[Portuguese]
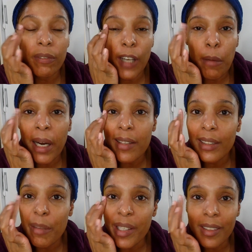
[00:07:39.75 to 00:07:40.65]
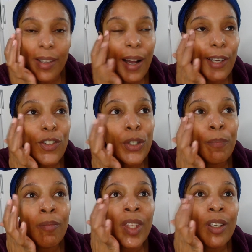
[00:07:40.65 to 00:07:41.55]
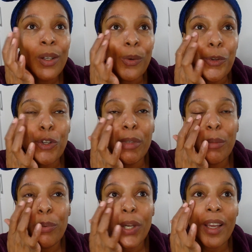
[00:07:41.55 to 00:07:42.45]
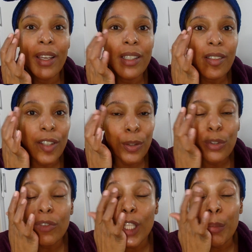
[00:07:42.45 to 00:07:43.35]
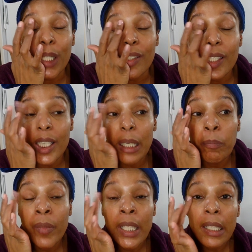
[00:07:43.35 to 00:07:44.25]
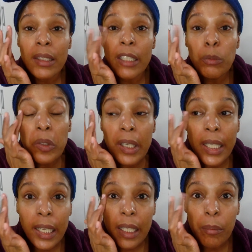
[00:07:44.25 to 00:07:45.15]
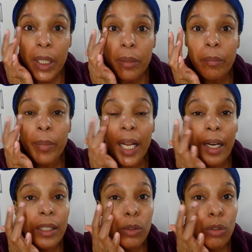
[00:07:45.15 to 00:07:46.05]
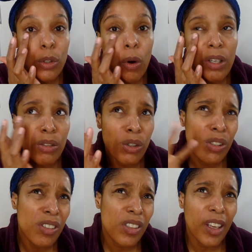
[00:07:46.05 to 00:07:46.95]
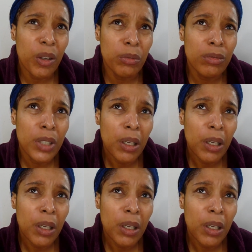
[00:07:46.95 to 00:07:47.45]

Na farmácia da minha cidade, onde eu manipulei aquele serum de vitamina C, tem um creme para a área dos olhos, ou serum.